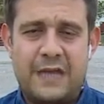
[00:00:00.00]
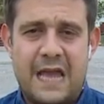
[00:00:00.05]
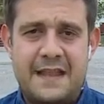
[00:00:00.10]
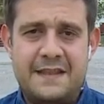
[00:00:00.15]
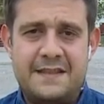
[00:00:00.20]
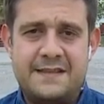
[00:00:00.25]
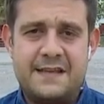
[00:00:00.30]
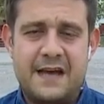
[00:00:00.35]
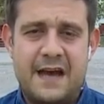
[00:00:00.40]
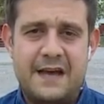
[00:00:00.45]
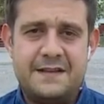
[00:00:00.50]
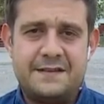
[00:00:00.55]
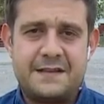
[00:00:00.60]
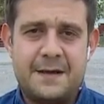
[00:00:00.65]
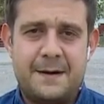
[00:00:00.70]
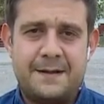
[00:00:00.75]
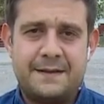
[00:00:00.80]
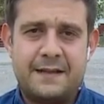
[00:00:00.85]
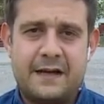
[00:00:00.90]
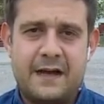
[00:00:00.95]
kendisi aynı
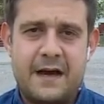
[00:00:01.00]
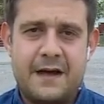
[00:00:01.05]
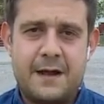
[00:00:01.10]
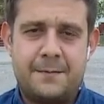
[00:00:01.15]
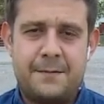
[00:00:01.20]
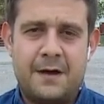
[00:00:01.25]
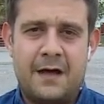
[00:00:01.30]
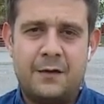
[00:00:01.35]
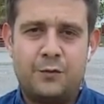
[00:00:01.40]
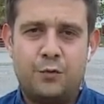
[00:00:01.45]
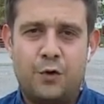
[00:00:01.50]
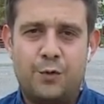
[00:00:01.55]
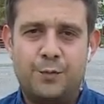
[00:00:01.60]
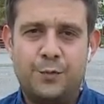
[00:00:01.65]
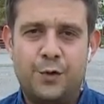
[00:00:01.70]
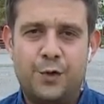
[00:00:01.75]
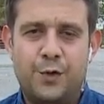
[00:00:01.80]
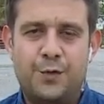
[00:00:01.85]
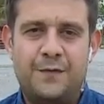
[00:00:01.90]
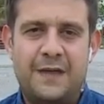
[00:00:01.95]
zamanda Karabağ
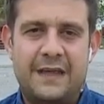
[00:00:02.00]
doğumlu